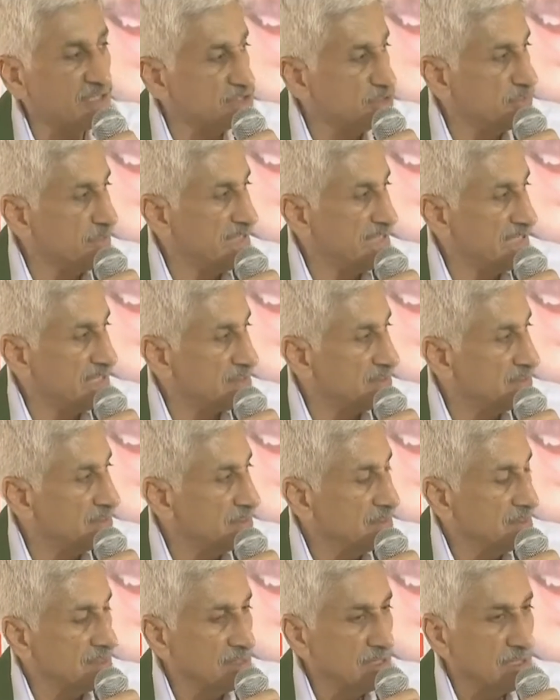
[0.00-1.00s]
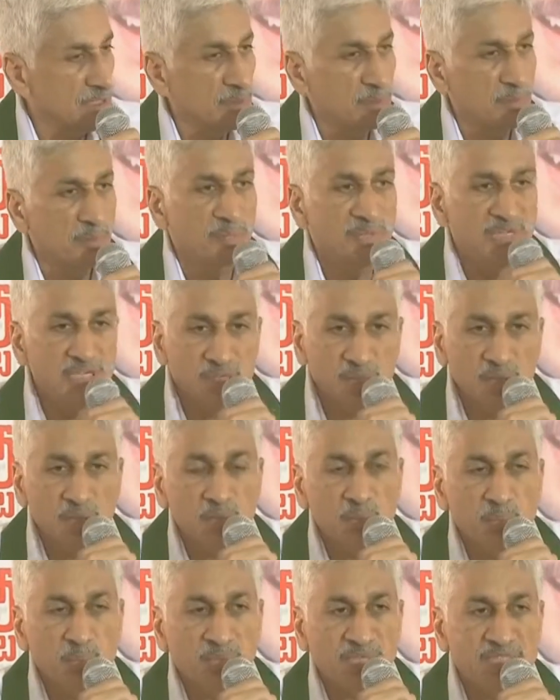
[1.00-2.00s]
ఖర్చు పెట్టారు మీకు
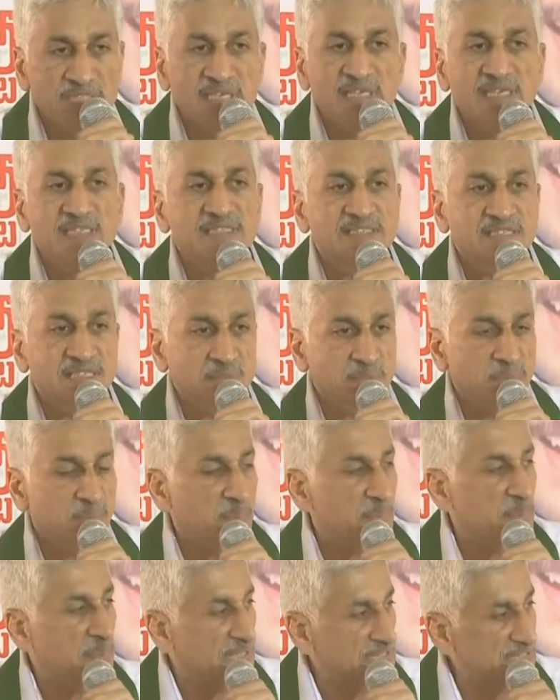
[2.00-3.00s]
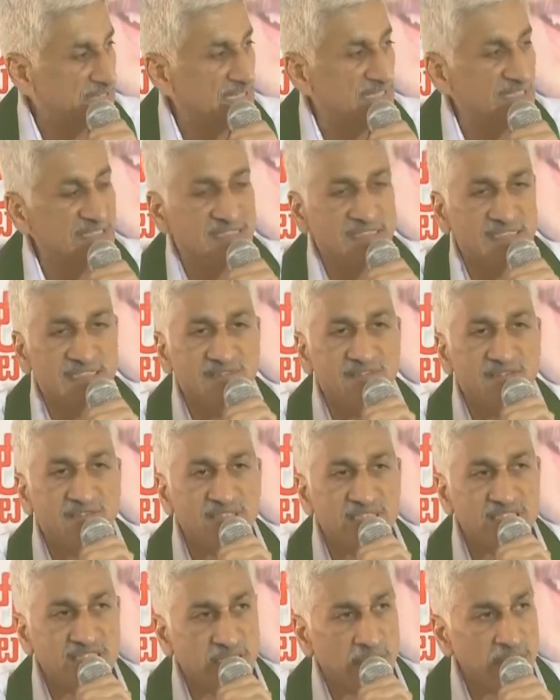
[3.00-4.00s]
ప్రజల నుంచి ప్రజల నుంచి
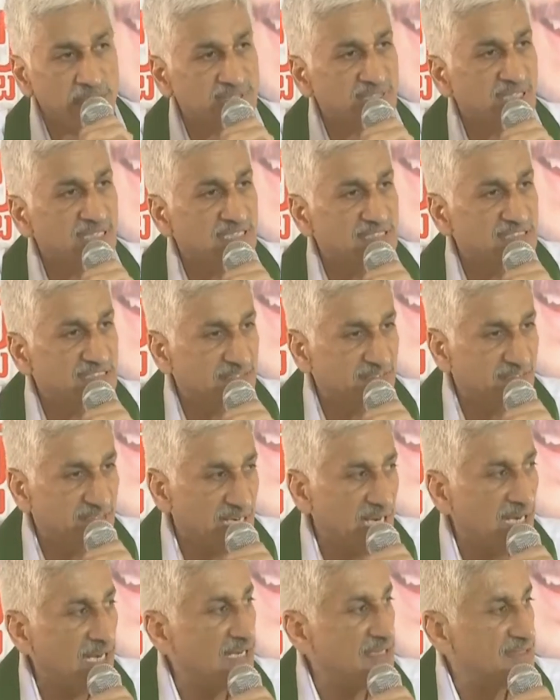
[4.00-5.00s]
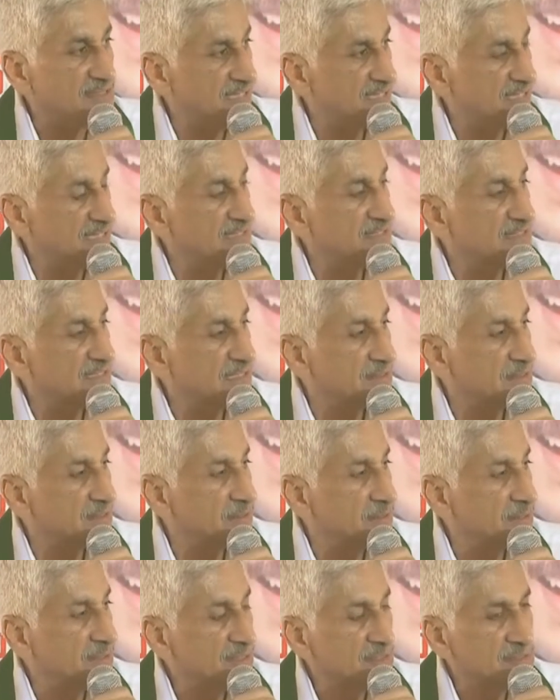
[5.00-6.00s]
వివిధ సంస్థల నుంచి విరాళాలు సేకరించారు
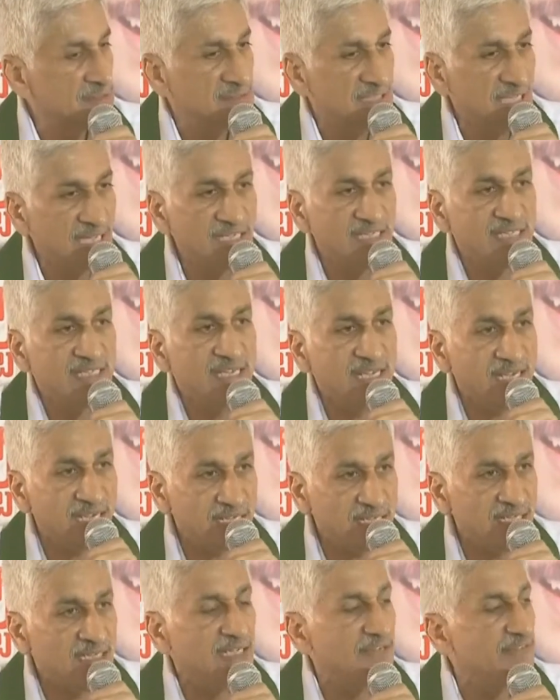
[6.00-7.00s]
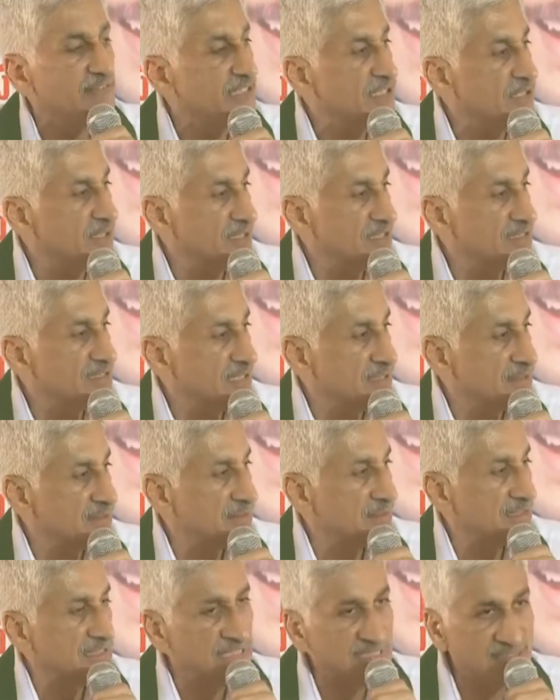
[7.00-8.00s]
దాన్ని ఏ రకంగా వినియోగించారు
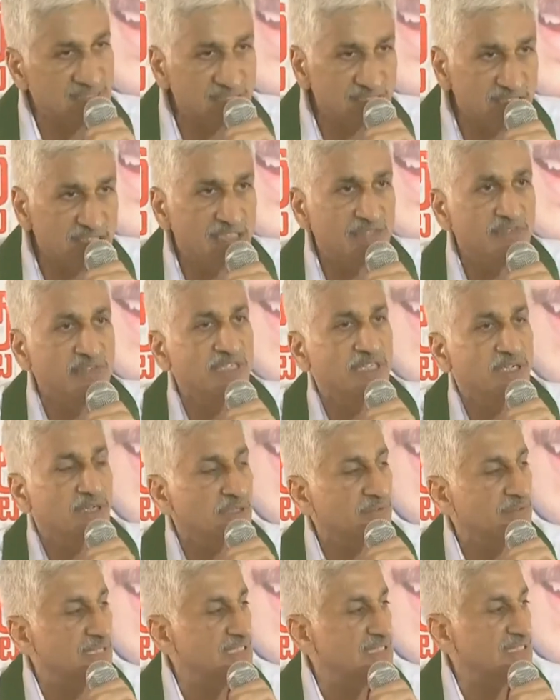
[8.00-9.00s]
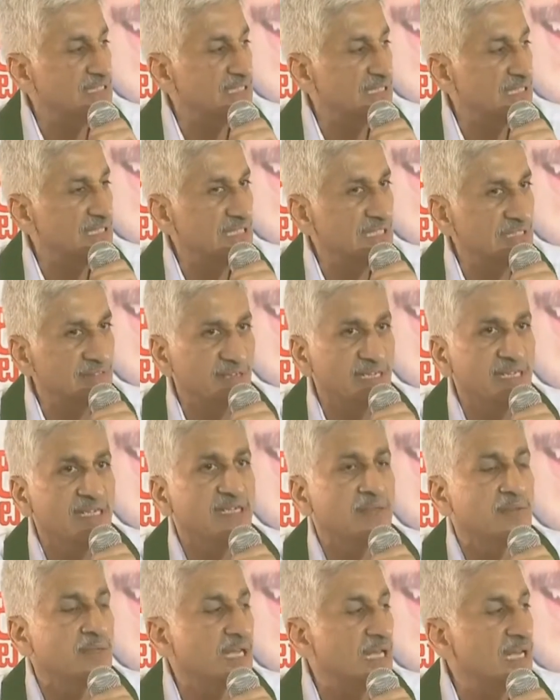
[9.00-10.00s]
ఎంత దుర్వినియోగమైంది
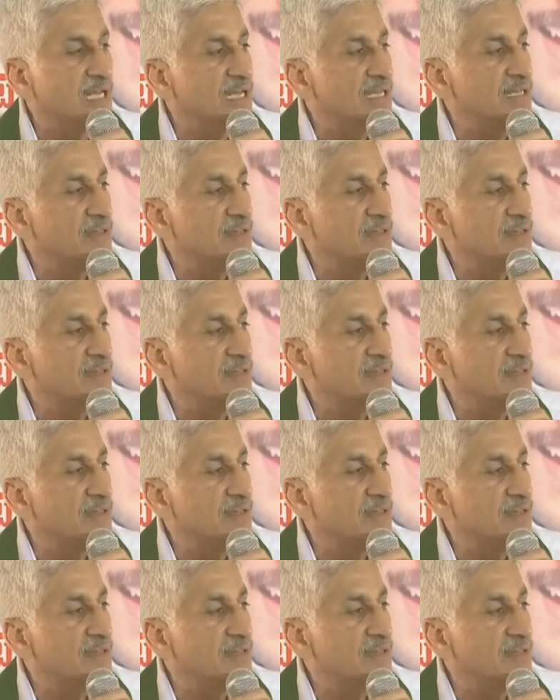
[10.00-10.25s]
ఇవన్నీ కూడా